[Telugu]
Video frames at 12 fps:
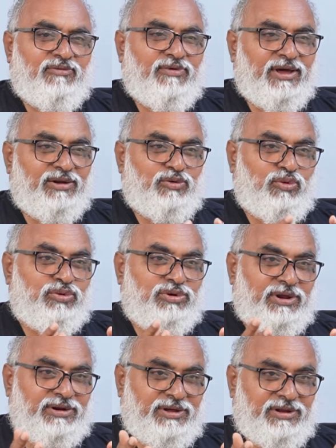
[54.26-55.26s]
వేల
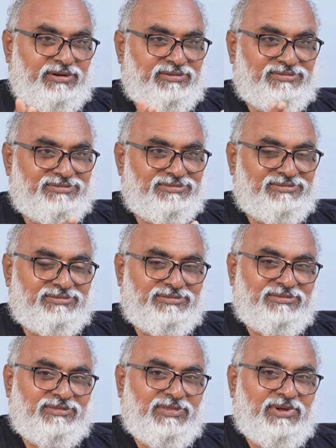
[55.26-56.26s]
కోట్లు అన్నారు
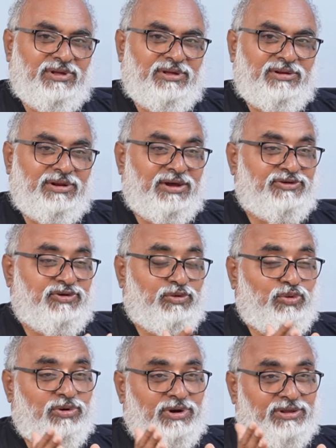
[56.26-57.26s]
లక్ష
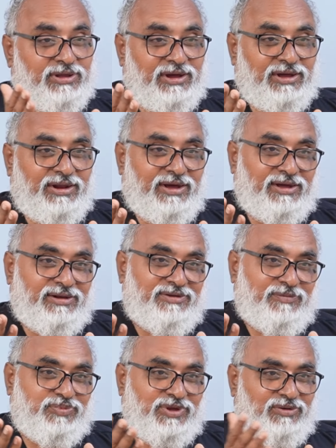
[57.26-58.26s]
కోట్ల దాకా లెక్కలు
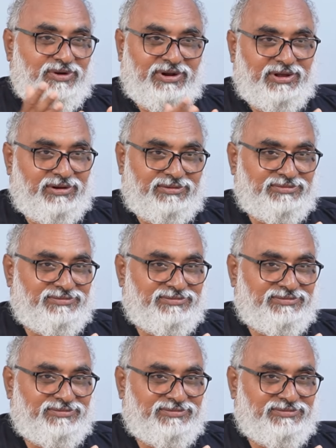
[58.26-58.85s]
చెప్తామన్నారు